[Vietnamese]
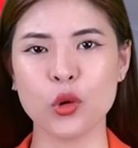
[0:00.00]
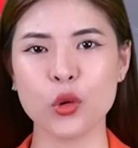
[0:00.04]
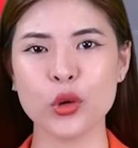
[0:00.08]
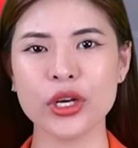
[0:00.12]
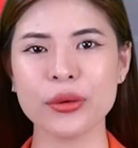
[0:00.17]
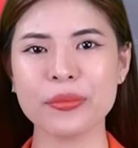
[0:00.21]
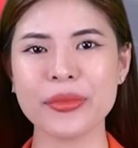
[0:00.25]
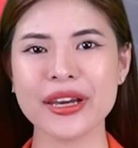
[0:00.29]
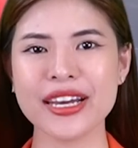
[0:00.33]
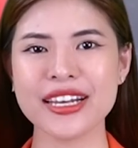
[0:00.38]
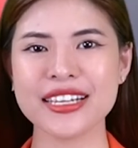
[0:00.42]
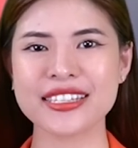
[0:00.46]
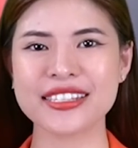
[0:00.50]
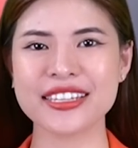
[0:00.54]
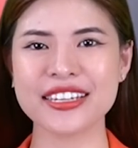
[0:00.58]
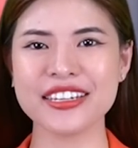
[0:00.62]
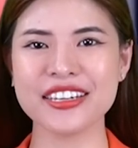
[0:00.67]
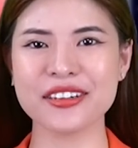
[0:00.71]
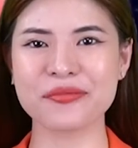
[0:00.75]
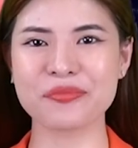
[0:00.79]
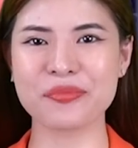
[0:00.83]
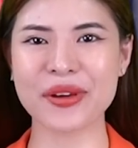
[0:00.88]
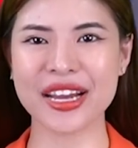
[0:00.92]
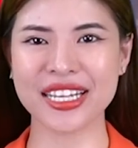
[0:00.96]
Uyên My xin
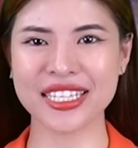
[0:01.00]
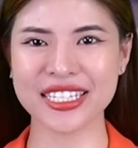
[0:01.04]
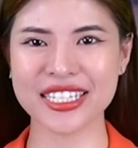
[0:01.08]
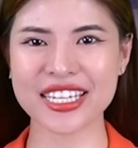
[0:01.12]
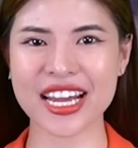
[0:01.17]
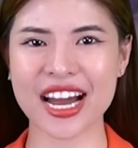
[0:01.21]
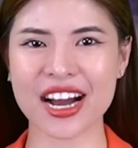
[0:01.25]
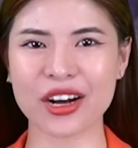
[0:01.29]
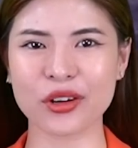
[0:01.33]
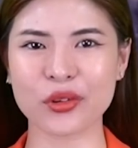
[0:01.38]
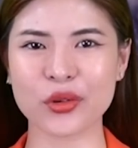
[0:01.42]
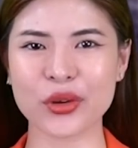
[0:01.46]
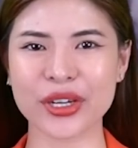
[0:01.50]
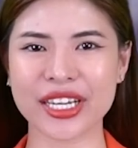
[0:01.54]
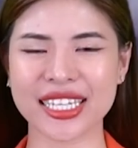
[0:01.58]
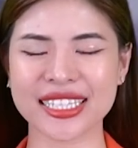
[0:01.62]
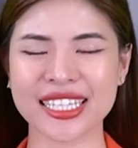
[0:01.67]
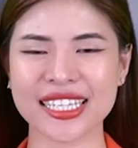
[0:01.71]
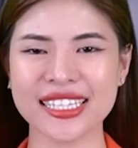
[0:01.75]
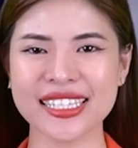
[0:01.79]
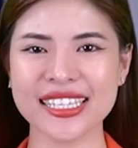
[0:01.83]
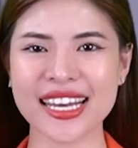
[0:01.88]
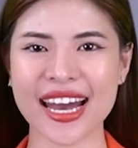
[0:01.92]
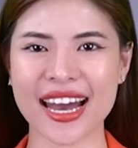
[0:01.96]
được mến chào quý
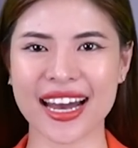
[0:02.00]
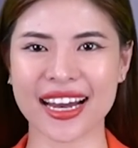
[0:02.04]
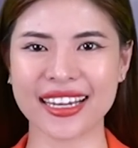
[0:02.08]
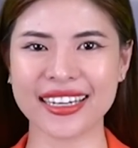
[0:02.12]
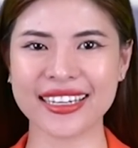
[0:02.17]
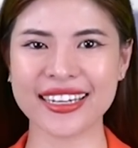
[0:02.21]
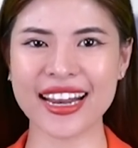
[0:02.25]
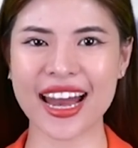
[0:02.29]
khán thính giả